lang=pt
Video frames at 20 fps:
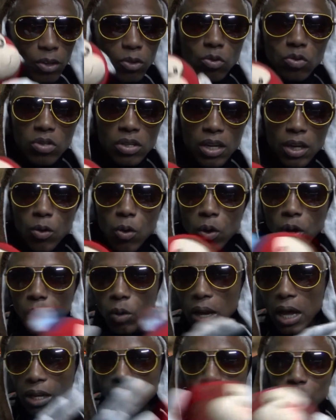Eu não sei qual é
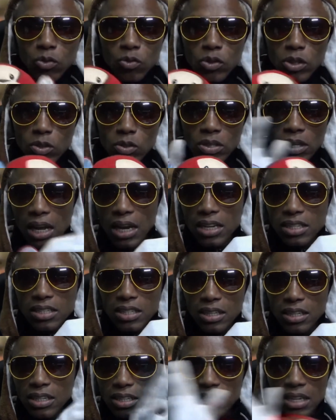o lado do vídeo, se lá é a
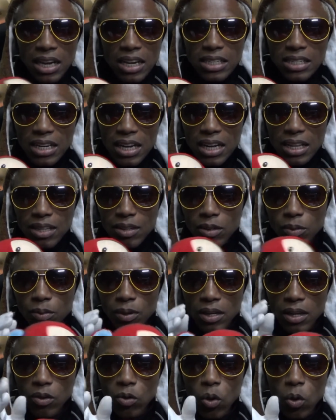esquerda, se lá é a direita,
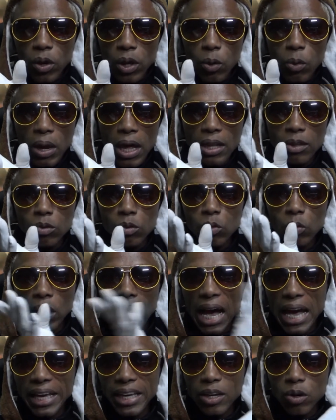qual é o lado do
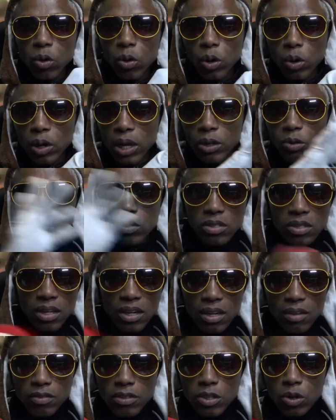like, qual é o lado do
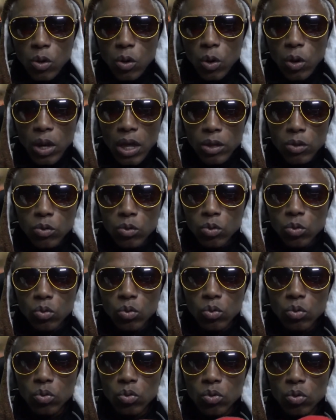inscreva-se, qual é o lado
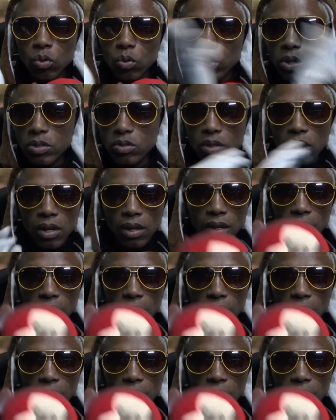do coisa.